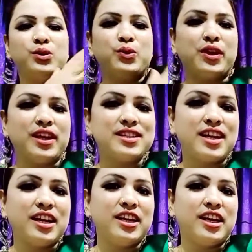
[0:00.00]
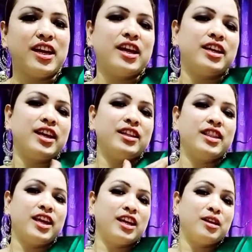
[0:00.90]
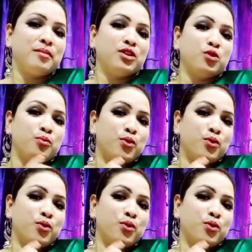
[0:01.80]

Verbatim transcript: तो एक साड़ी ये है ये देखने में तो